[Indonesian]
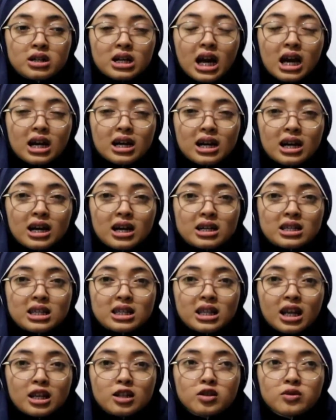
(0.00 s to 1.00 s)
kakak
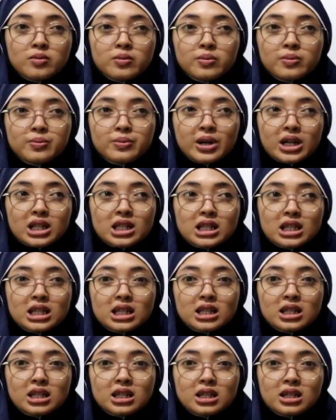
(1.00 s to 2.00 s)
kita itu masih